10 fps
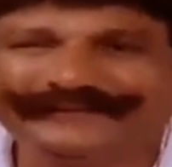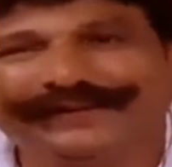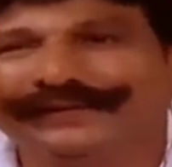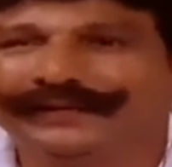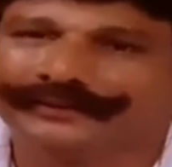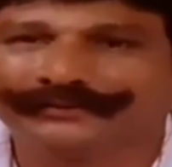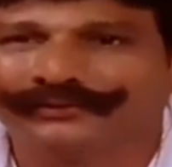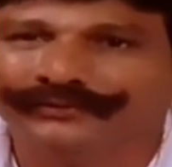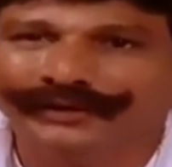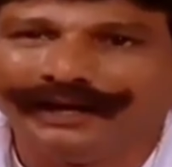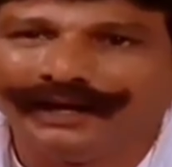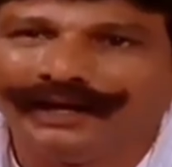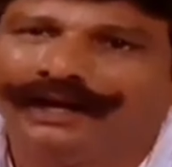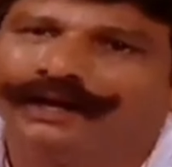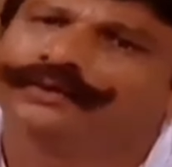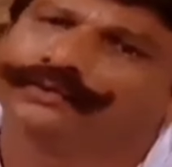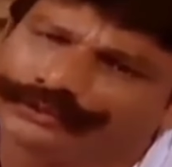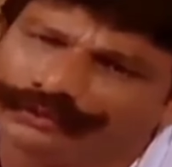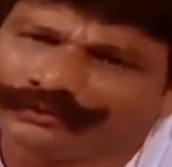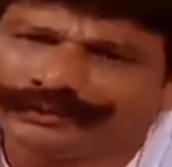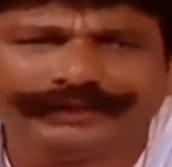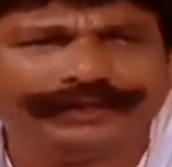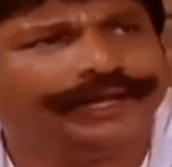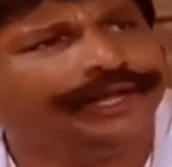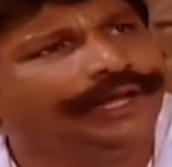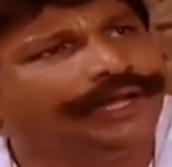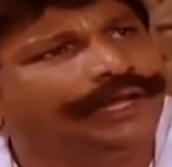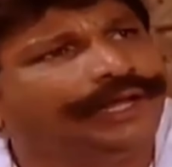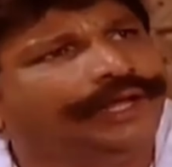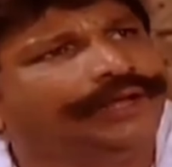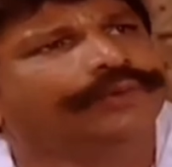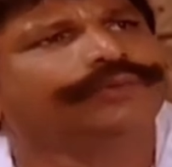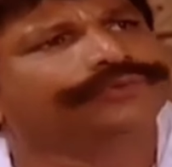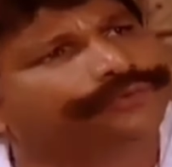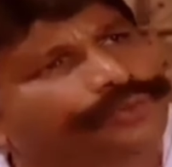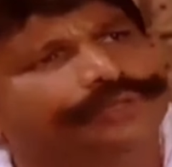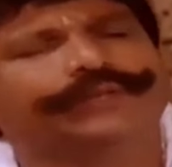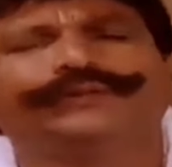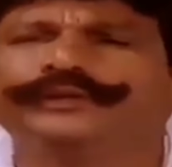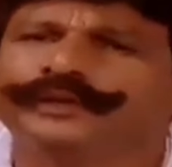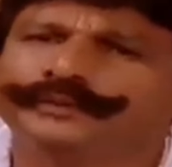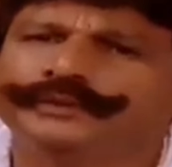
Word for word: ए सी सैनुद्दीन जिन्हें हम जैनुद्दीन के नाम से भी